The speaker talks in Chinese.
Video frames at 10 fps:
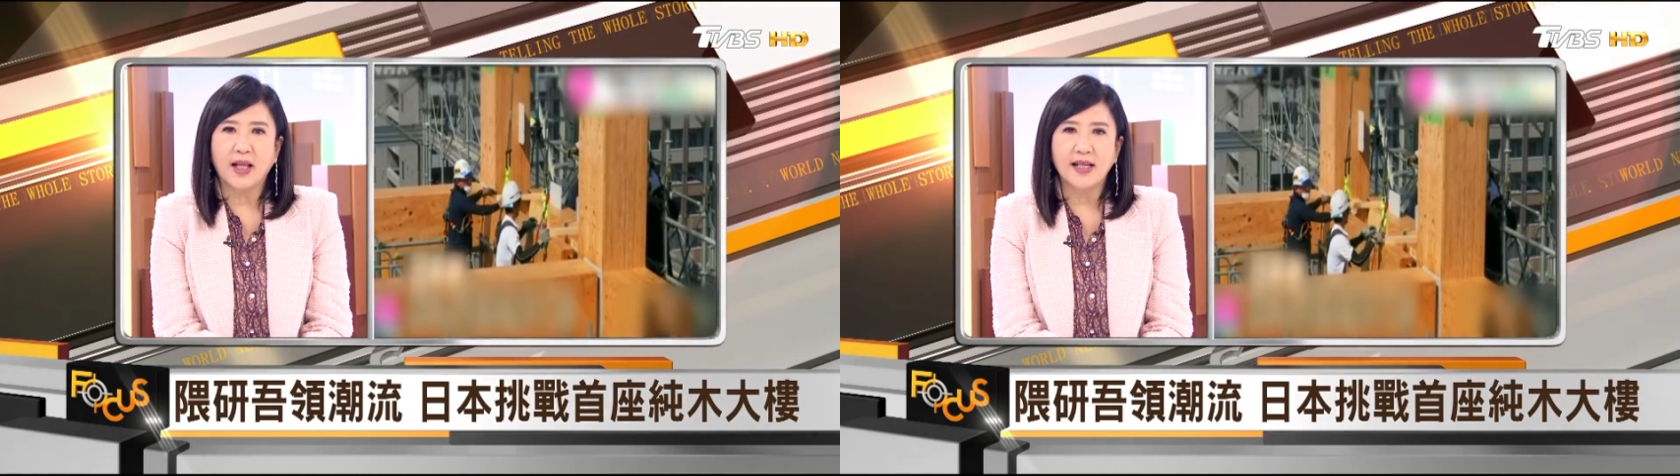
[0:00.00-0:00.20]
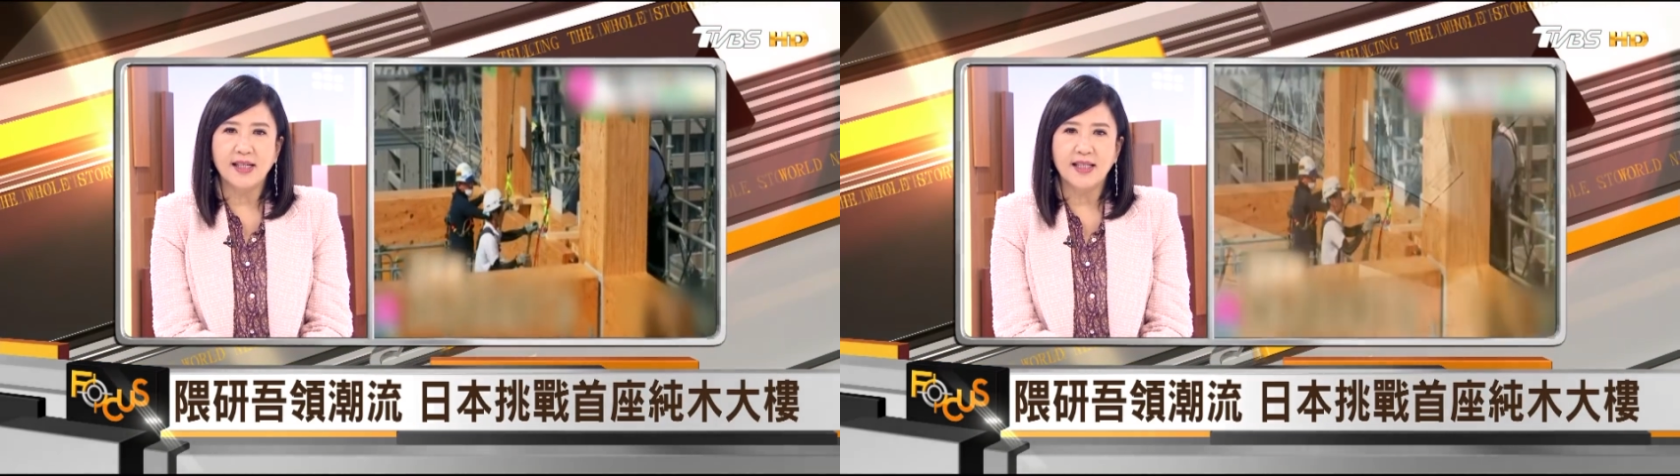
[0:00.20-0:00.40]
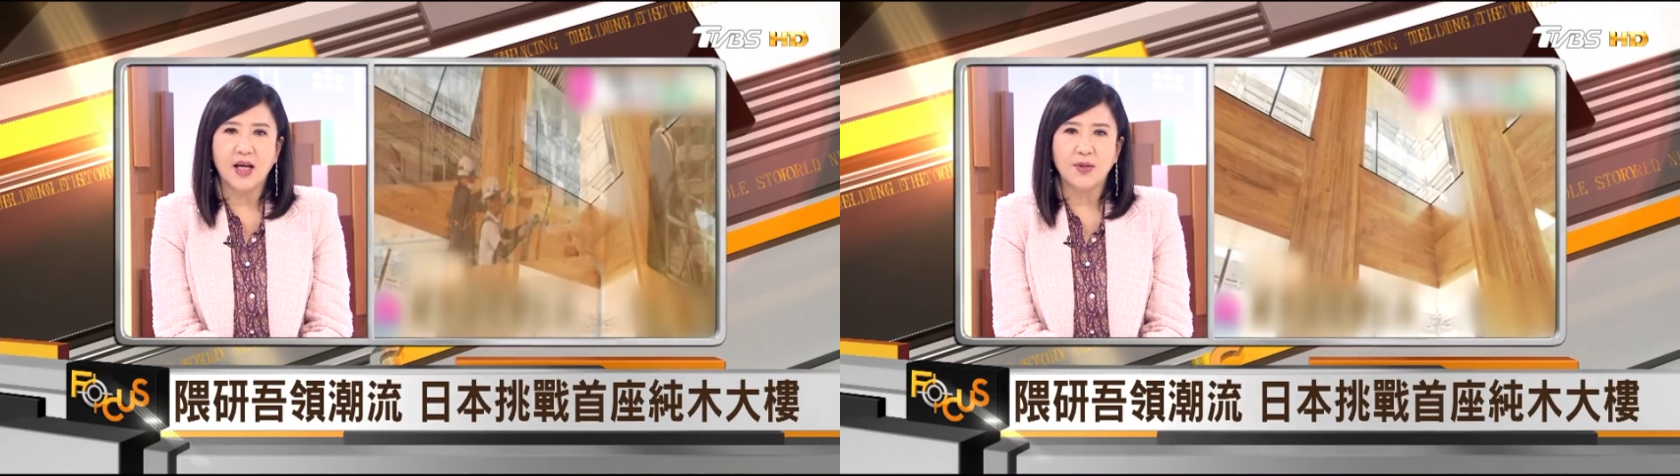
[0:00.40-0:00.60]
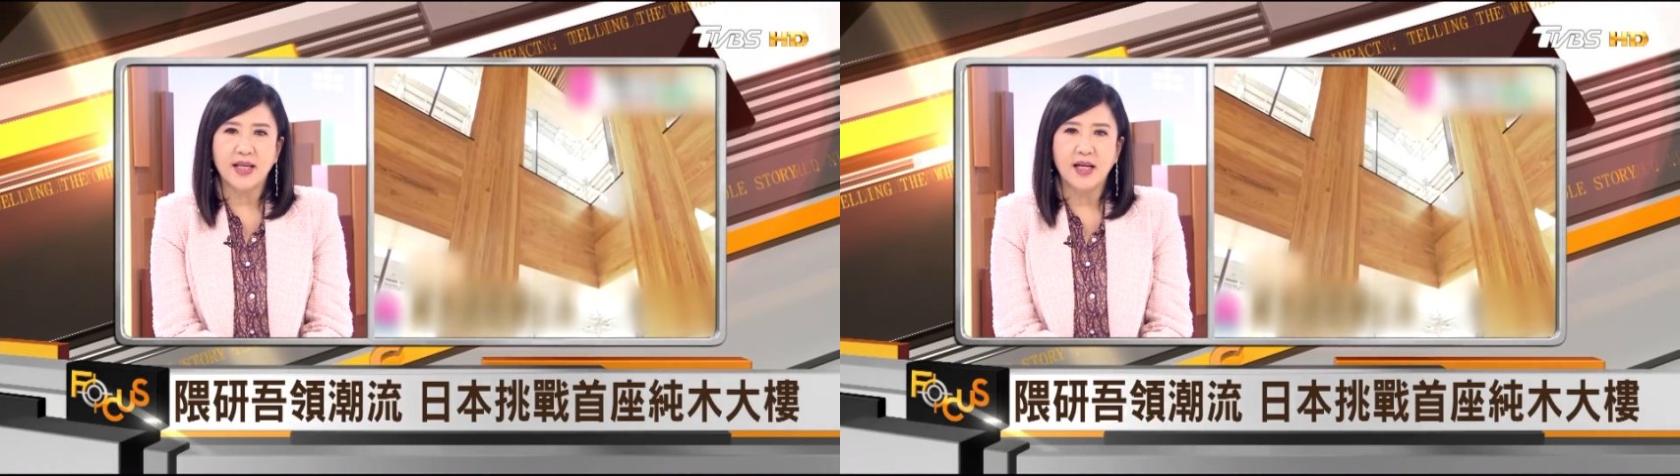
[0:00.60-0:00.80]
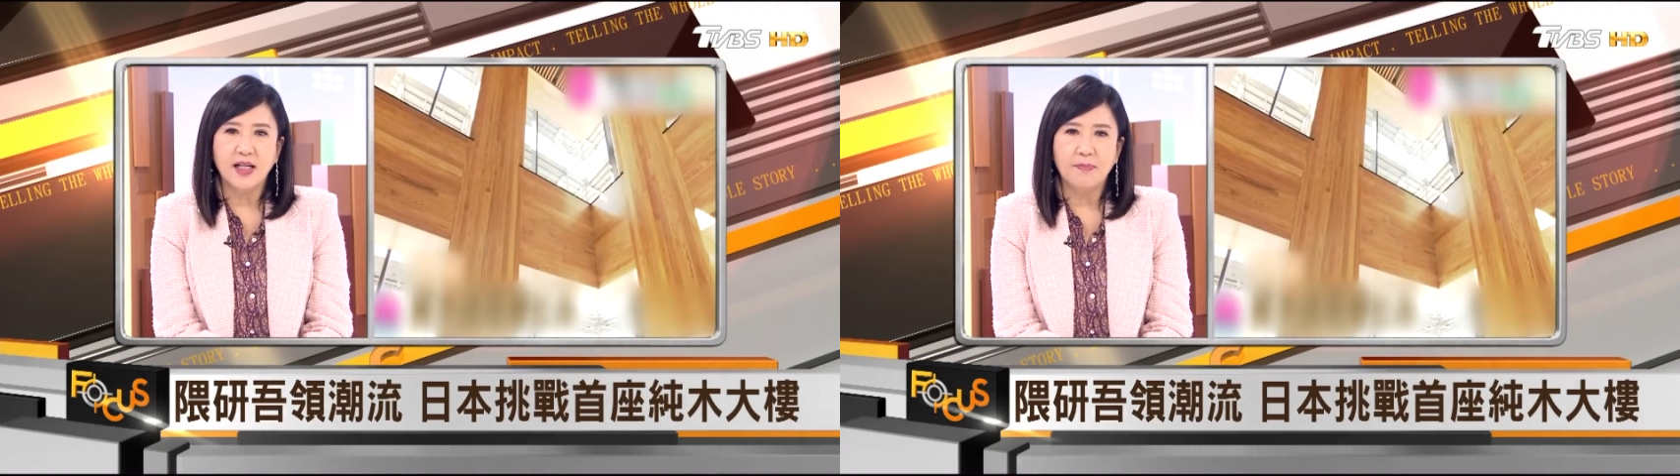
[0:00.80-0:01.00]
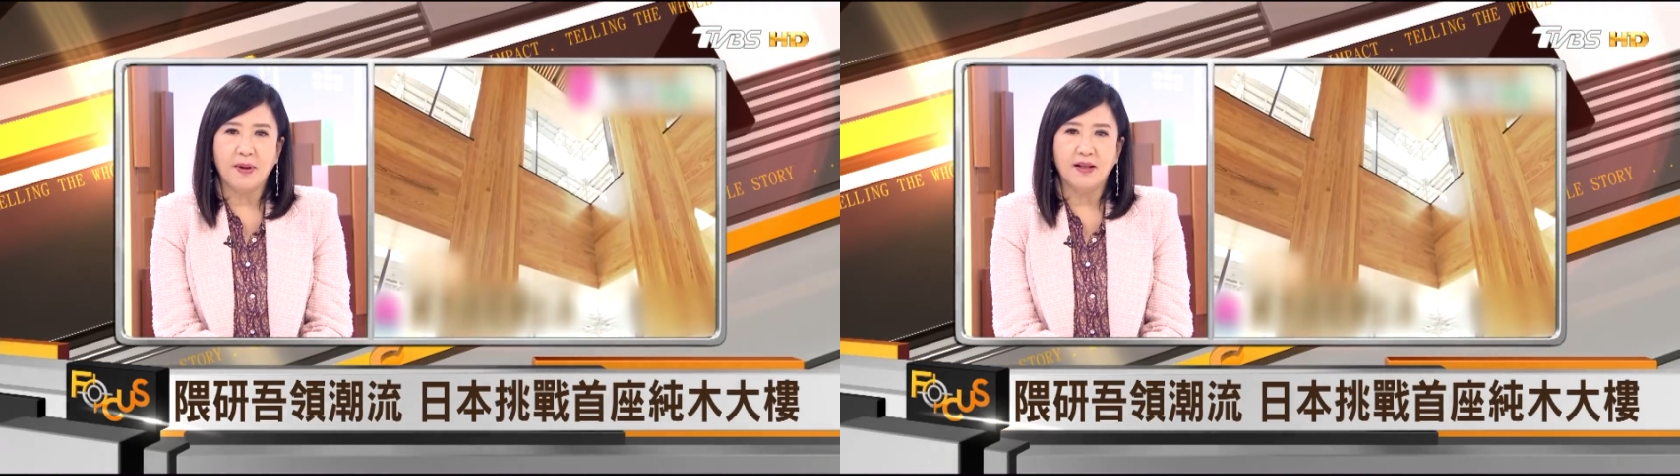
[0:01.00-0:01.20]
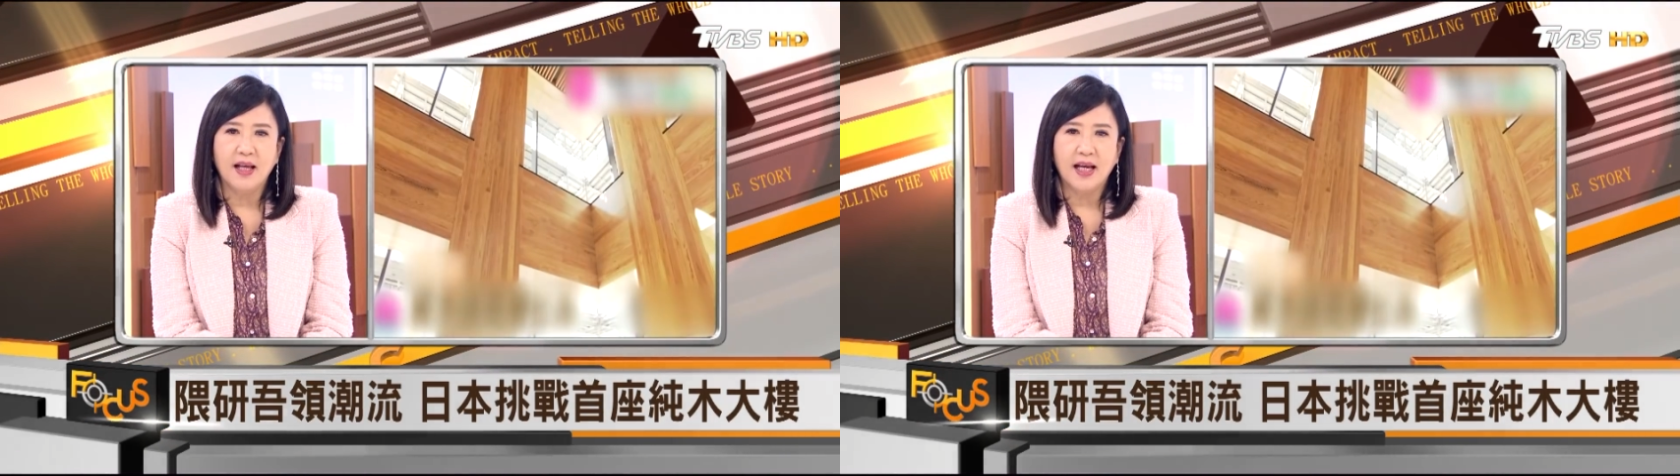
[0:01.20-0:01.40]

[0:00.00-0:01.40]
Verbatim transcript: 他现在要在日本